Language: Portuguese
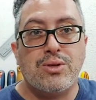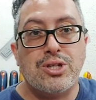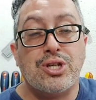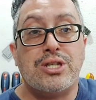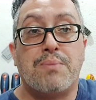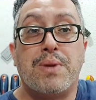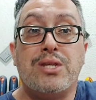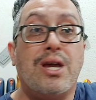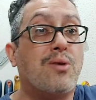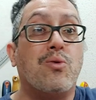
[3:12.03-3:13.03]
onde a gente
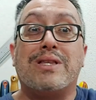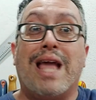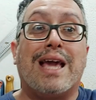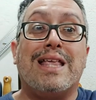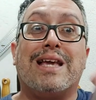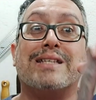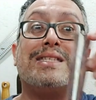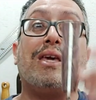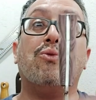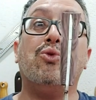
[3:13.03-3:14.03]
aprendia
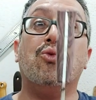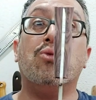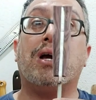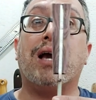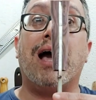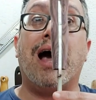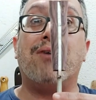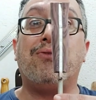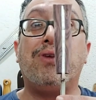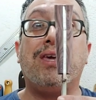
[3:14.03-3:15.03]
técnicas que eu nunca
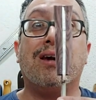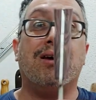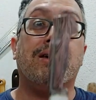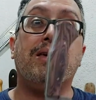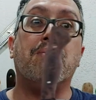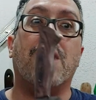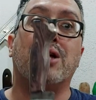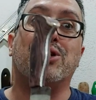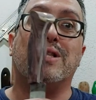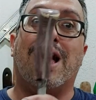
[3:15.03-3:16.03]
havia
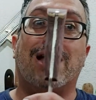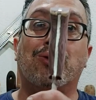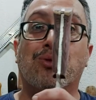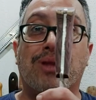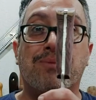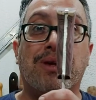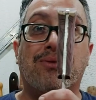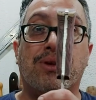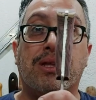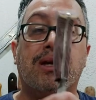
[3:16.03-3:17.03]
imaginado na
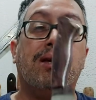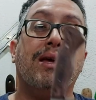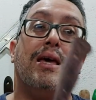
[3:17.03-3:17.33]
minha vida